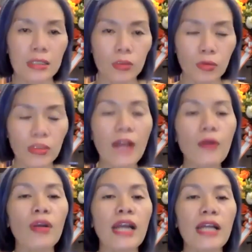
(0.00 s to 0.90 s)
chúng ta
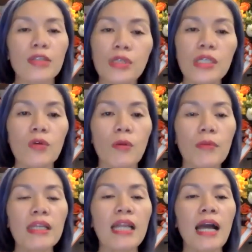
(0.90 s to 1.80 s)
đổi lại suy nghĩ của
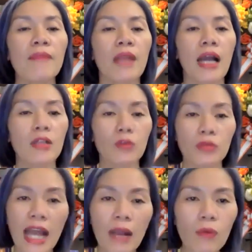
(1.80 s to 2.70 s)
mình là à, chúng
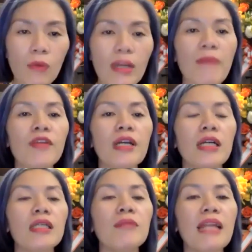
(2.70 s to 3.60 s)
ta làm việc
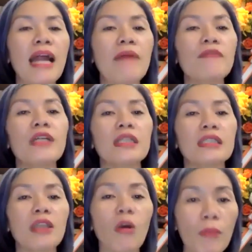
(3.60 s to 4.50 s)
nhưng mà làm việc
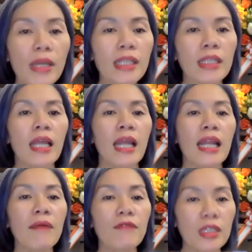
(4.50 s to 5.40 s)
thông minh,
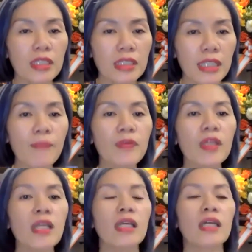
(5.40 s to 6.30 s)
làm việc chăm
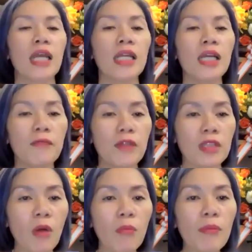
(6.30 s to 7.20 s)
chỉ kết hợp với
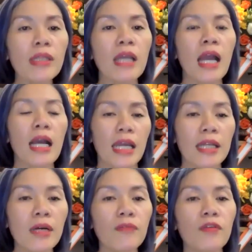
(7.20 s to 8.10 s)
thông minh, kết
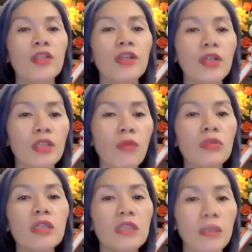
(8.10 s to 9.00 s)
hợp với những công
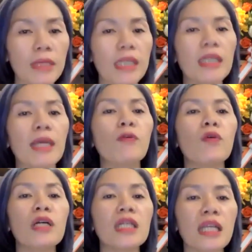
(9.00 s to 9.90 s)
thức, những bí kíp của
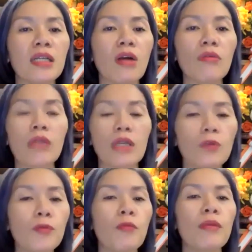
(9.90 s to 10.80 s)
người thành công để giúp
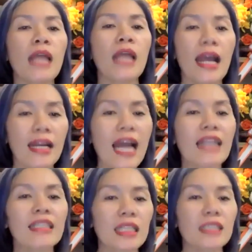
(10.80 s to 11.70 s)
cho mình đạt
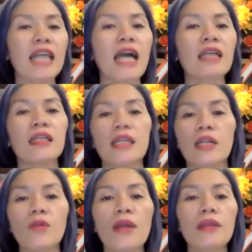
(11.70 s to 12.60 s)
chính xác những kết
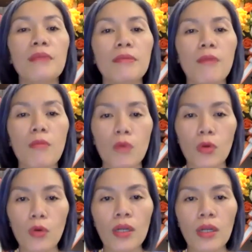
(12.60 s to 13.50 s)
quả như mình mong muốn
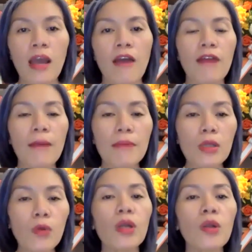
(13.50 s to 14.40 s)
luôn. Và mình
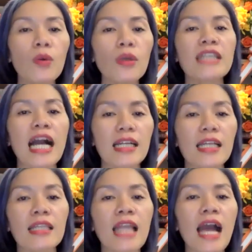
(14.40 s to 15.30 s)
luôn luôn khẳng
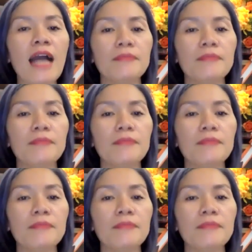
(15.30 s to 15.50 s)
định là